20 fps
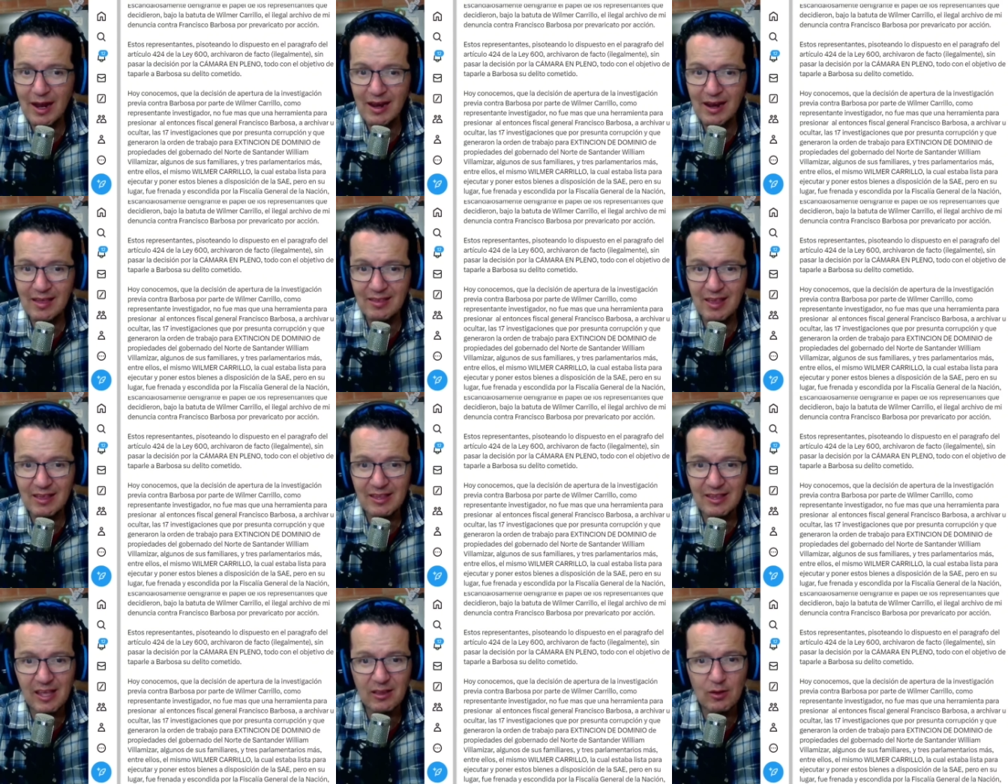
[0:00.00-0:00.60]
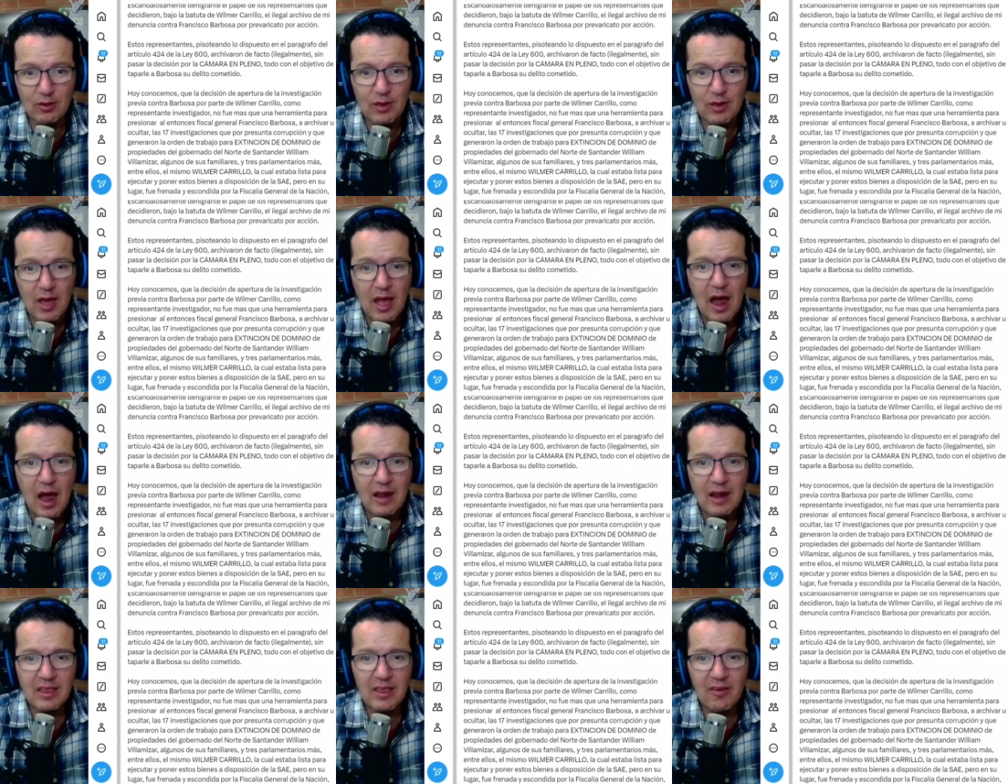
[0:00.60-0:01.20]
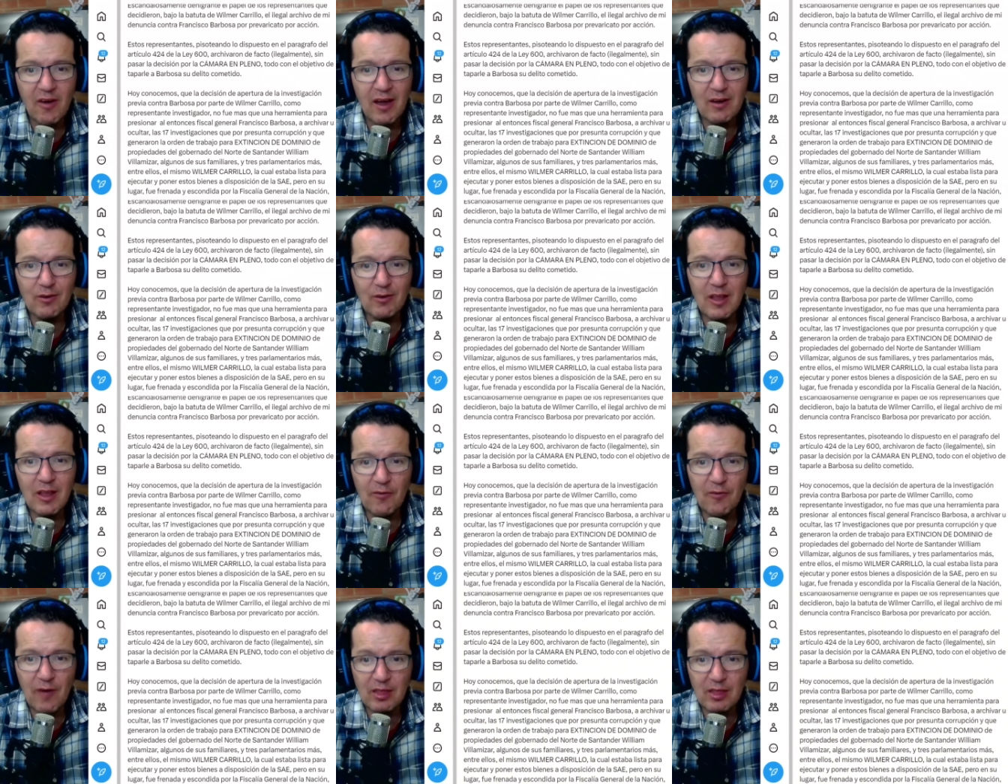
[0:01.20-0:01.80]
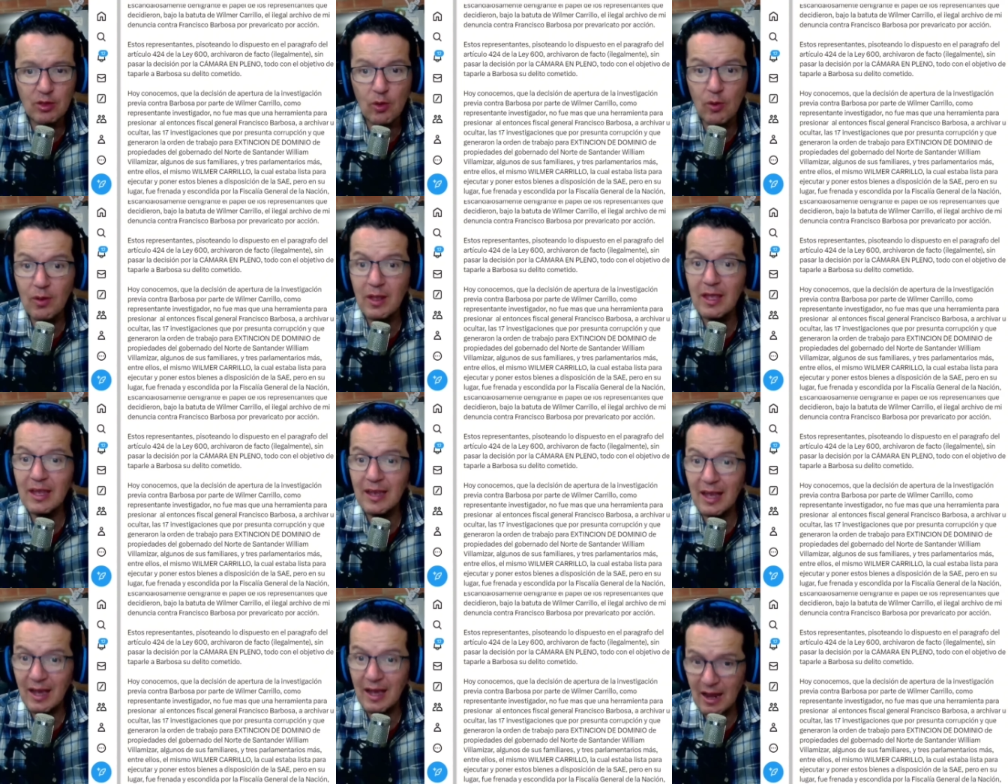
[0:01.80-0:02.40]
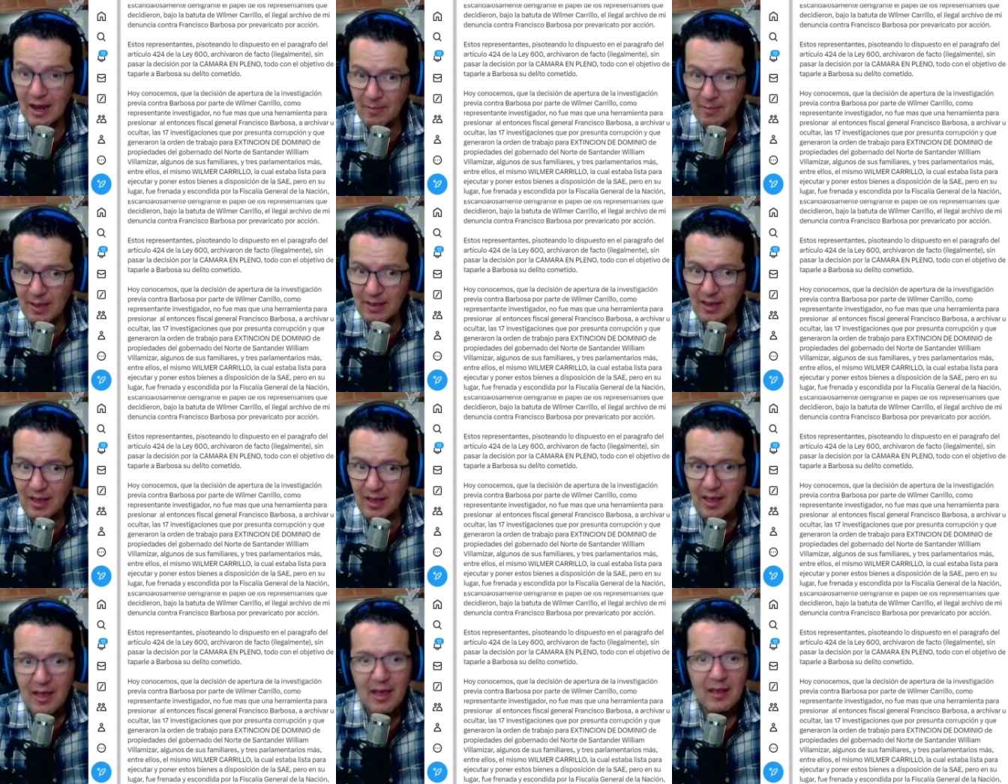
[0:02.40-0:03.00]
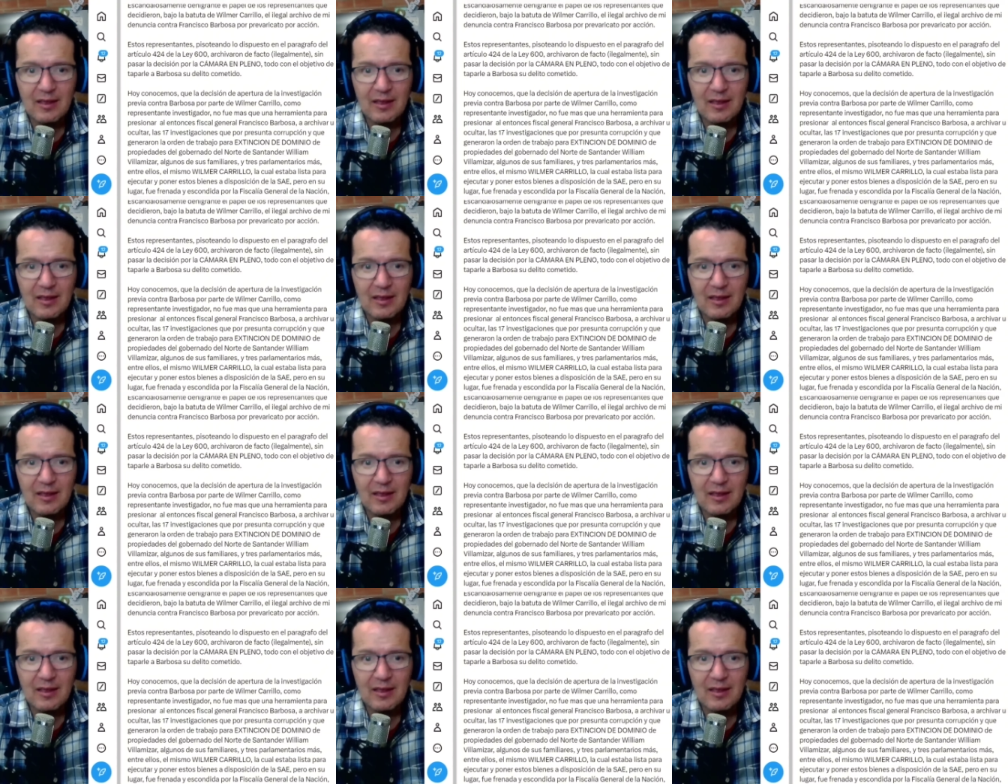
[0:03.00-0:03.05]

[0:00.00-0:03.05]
Ley 600, archivaron de facto ilegalmente,